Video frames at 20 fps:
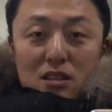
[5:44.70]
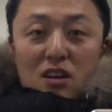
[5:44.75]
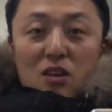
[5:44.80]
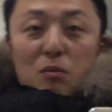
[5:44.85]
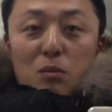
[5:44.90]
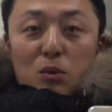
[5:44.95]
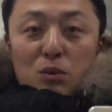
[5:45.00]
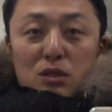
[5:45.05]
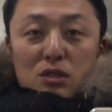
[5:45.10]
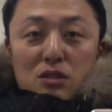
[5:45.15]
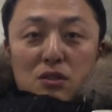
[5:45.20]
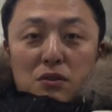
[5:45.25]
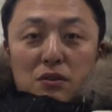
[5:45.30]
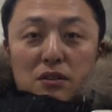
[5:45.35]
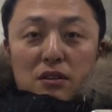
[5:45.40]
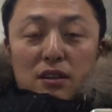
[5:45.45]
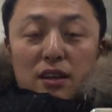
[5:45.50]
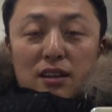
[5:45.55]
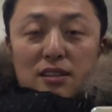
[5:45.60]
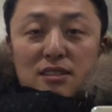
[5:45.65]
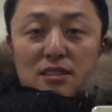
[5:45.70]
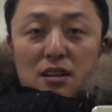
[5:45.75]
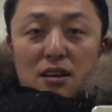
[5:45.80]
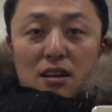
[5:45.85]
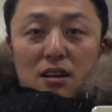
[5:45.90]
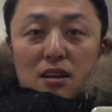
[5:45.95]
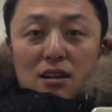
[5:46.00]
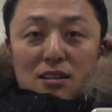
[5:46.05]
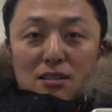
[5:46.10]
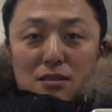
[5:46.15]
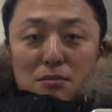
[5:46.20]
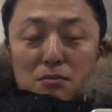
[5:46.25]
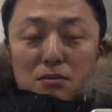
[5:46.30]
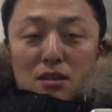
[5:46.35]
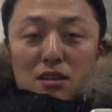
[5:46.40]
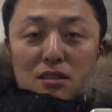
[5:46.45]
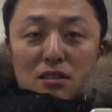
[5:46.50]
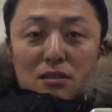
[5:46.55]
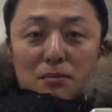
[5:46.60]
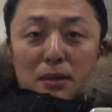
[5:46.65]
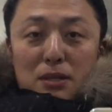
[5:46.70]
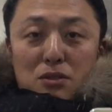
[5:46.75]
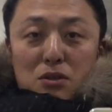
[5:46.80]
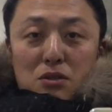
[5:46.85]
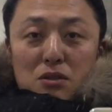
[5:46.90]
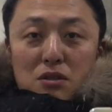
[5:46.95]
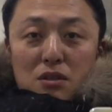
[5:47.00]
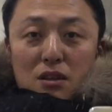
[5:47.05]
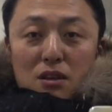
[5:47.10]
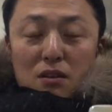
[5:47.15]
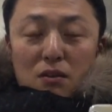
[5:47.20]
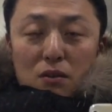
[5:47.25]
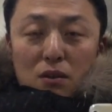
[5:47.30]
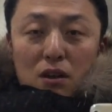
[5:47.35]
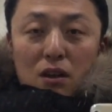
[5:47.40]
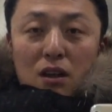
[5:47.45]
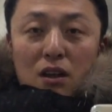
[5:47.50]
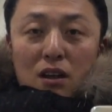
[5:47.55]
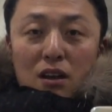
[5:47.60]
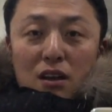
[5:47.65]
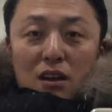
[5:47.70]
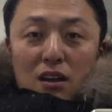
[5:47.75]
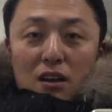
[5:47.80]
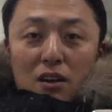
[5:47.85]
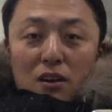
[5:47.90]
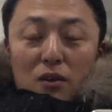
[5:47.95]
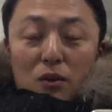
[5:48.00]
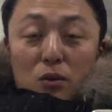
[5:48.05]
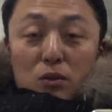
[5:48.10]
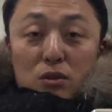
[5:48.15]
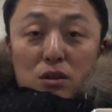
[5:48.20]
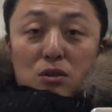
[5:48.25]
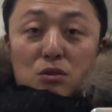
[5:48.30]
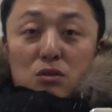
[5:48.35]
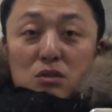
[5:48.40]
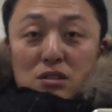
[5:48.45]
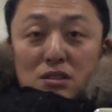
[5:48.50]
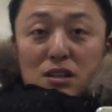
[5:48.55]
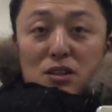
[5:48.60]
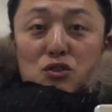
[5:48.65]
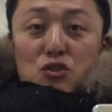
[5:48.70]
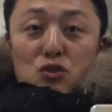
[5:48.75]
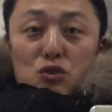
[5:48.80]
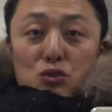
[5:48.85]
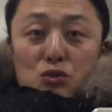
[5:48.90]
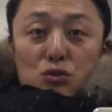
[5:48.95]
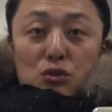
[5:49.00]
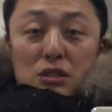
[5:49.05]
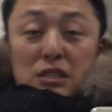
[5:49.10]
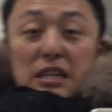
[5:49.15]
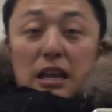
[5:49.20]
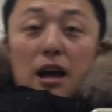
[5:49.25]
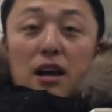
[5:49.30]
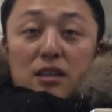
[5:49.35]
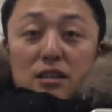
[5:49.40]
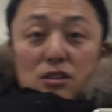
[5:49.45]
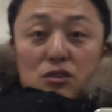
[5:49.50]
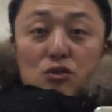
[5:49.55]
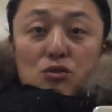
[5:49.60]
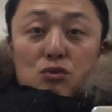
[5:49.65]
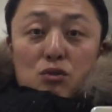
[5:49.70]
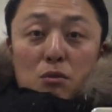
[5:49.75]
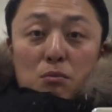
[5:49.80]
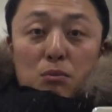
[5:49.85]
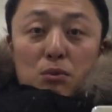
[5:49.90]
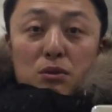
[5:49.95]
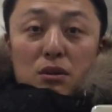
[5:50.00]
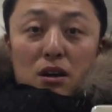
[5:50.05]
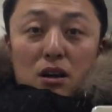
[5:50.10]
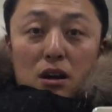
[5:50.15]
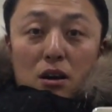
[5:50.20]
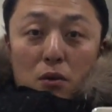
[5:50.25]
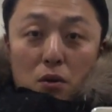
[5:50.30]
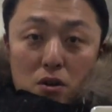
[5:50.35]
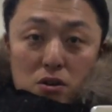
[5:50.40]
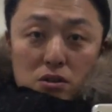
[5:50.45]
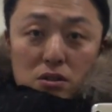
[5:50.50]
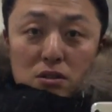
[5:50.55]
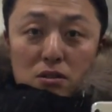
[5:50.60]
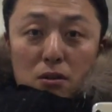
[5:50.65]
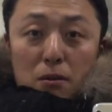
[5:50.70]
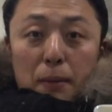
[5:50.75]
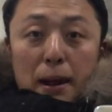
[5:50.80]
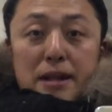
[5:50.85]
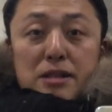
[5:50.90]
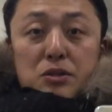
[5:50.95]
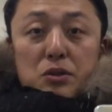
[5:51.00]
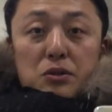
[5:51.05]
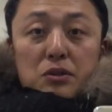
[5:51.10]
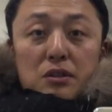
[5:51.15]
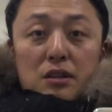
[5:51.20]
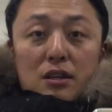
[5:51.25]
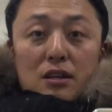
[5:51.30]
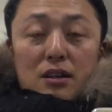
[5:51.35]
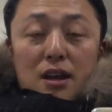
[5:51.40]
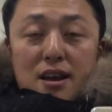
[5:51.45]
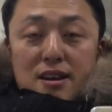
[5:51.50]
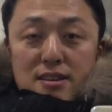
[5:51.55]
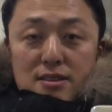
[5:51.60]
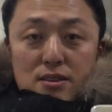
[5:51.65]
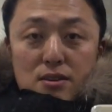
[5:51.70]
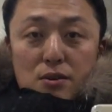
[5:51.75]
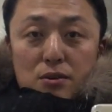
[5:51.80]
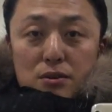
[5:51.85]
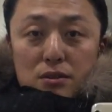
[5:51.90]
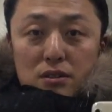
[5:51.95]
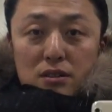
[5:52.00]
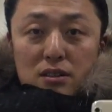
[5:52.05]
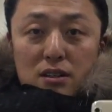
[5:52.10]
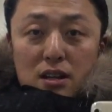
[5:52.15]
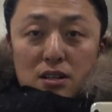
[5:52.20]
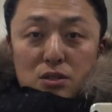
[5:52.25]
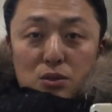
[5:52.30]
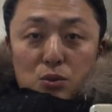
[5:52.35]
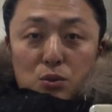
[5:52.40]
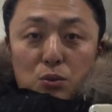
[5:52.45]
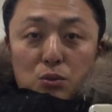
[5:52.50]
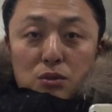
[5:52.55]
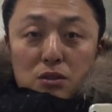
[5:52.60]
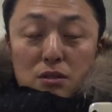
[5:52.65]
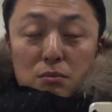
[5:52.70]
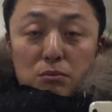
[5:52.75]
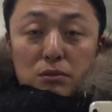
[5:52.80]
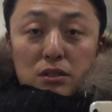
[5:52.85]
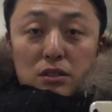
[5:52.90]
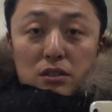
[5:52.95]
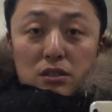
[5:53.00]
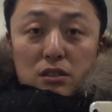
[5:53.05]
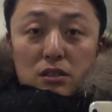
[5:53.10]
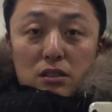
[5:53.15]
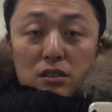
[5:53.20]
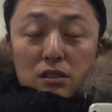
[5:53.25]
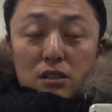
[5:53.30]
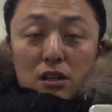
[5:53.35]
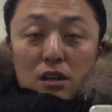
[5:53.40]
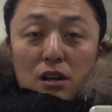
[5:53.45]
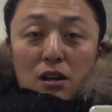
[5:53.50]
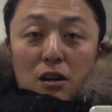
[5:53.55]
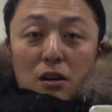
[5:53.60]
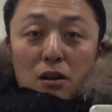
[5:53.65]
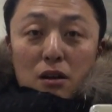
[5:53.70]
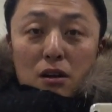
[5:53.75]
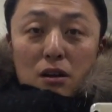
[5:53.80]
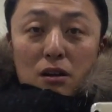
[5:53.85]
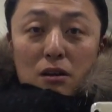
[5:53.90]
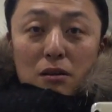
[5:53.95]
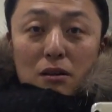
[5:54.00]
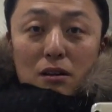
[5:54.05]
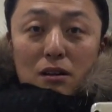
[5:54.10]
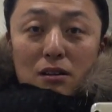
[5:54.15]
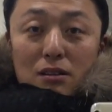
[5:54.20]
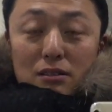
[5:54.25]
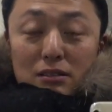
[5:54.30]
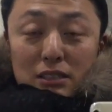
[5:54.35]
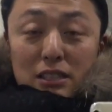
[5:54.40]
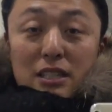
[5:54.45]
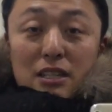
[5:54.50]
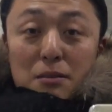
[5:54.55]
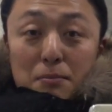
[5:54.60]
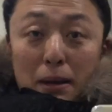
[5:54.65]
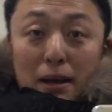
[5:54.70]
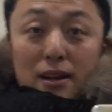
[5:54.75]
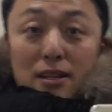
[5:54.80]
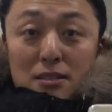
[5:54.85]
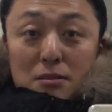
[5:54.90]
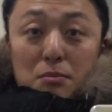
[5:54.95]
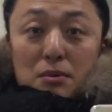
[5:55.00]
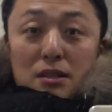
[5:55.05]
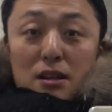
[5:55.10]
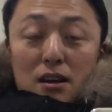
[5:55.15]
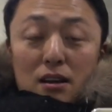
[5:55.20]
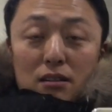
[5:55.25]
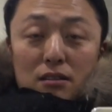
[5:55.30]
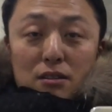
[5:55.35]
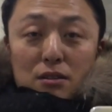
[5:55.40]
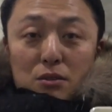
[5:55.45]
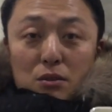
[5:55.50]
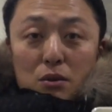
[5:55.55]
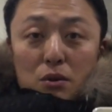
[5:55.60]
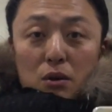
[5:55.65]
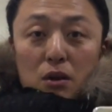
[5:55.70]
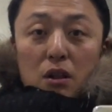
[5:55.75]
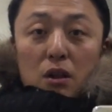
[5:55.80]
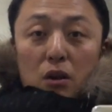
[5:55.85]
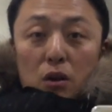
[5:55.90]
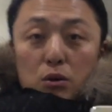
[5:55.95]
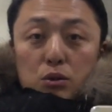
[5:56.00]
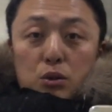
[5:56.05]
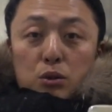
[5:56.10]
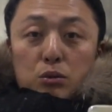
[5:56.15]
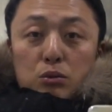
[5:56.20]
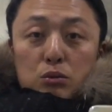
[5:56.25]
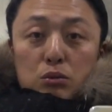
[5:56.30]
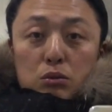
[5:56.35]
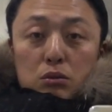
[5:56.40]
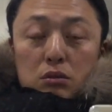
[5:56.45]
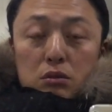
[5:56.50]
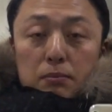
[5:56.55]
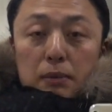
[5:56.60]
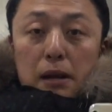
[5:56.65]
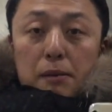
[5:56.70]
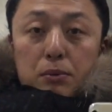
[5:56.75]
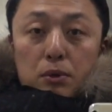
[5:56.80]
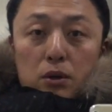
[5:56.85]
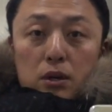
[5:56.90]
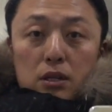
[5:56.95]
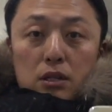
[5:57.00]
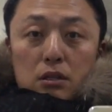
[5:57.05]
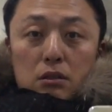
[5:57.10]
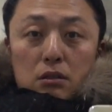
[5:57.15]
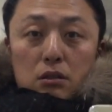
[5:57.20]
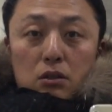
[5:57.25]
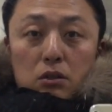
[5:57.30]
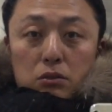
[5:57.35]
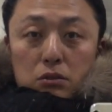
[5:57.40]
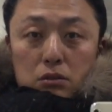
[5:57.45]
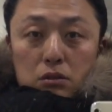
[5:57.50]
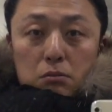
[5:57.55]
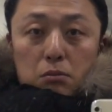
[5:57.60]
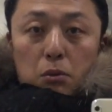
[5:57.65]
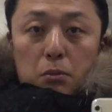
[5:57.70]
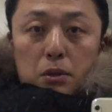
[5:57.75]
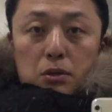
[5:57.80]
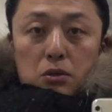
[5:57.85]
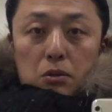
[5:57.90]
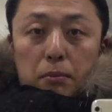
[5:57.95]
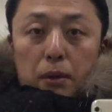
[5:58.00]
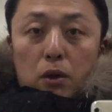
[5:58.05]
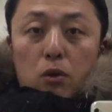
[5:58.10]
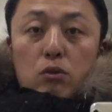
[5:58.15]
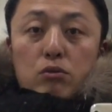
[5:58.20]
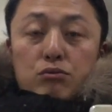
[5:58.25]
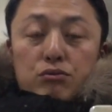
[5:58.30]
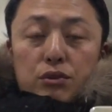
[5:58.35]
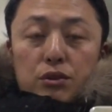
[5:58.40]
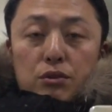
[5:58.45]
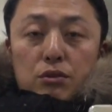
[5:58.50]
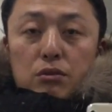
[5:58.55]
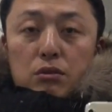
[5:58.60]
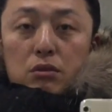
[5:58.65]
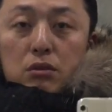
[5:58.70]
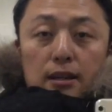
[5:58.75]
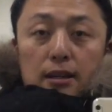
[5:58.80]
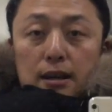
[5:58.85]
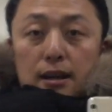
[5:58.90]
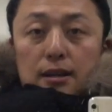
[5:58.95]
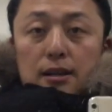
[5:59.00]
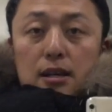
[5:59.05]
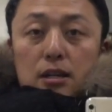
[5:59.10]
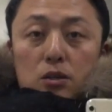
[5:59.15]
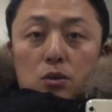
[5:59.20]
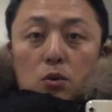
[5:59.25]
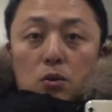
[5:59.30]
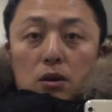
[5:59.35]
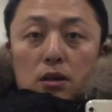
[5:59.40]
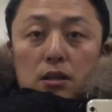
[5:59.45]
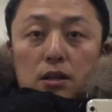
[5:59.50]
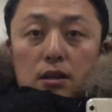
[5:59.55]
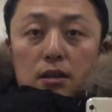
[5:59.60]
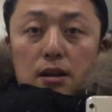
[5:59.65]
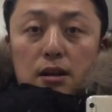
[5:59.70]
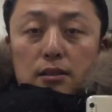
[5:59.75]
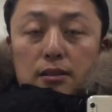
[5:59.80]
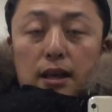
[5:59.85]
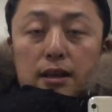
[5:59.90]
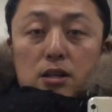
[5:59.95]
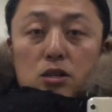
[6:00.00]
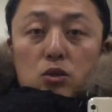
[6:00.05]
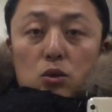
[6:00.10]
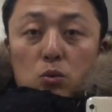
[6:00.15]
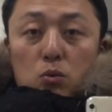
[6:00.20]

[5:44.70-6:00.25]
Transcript: 창업 오디션 행사 심사를 마쳤는데요. 어, 그래도 지난주, 아, 2주 전보다 훨씬 더 발전된 아이디어를 가지고 온 팀들 네 많았습니다. 그래서 뭐 저도 그 발표하는 것들 보면서 배웠고요. 각 학교 간에 각 다른